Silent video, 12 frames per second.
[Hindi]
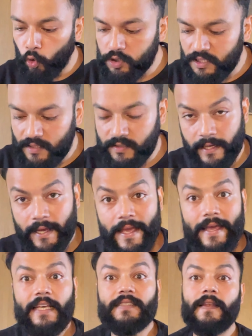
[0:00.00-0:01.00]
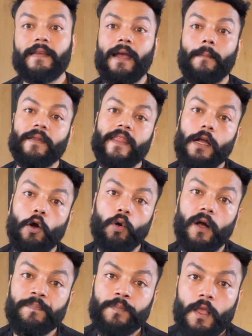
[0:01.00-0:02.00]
हो सकते इसलिए आपने देखा होगा